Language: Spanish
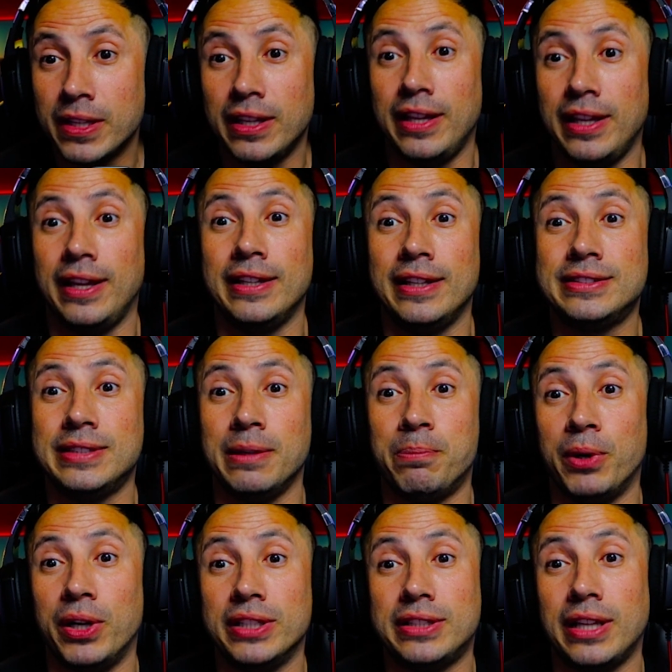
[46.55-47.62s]
eh, se
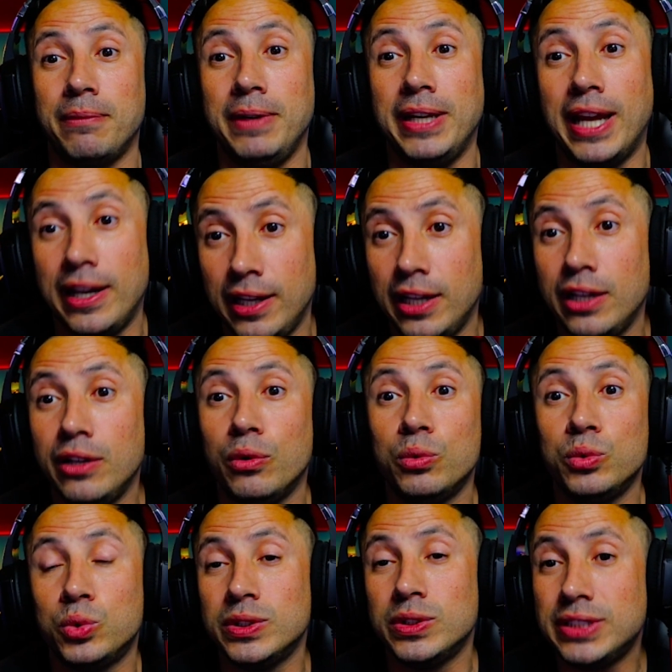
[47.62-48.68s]
puede terminar en un
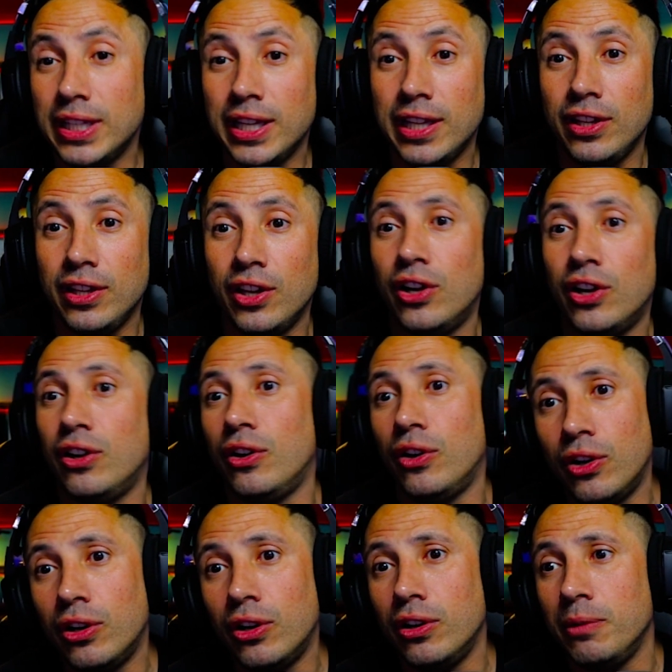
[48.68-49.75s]
suicidio
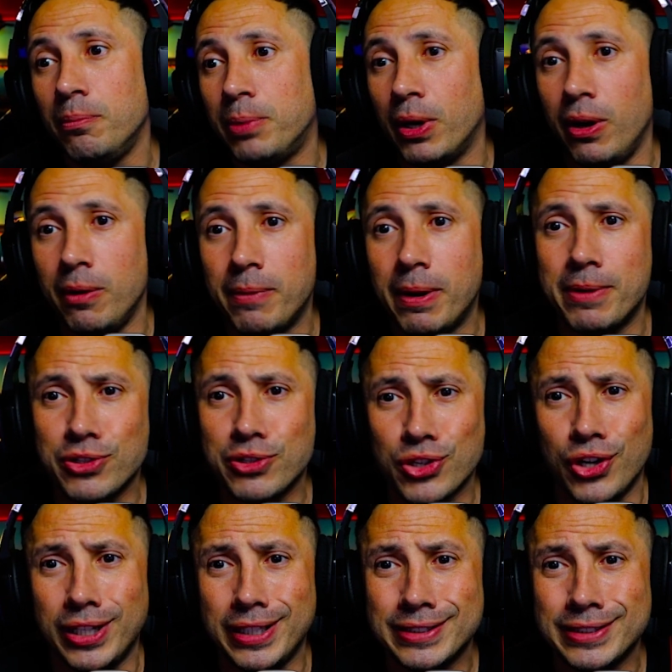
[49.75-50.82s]
o en problemas
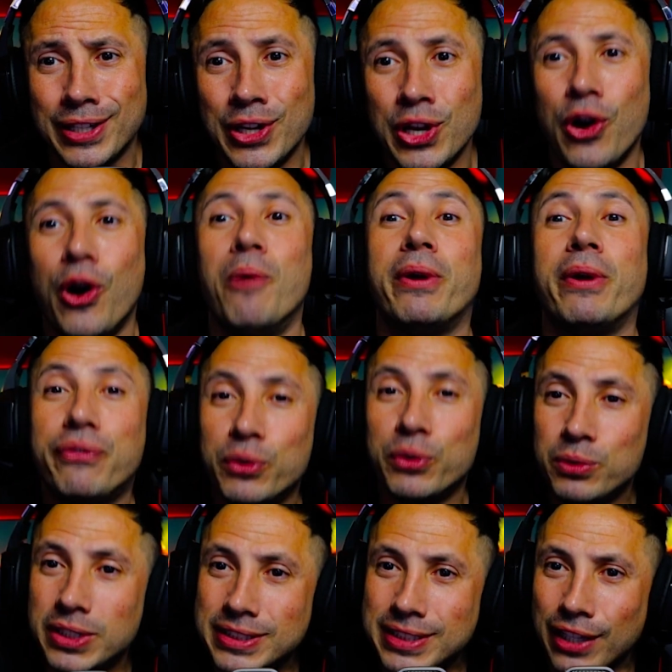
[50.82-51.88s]
mayores o
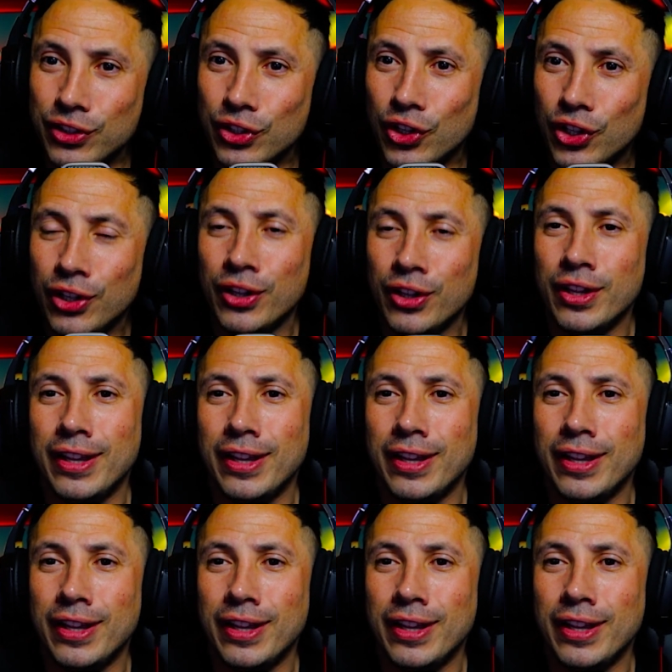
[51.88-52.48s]
profundizando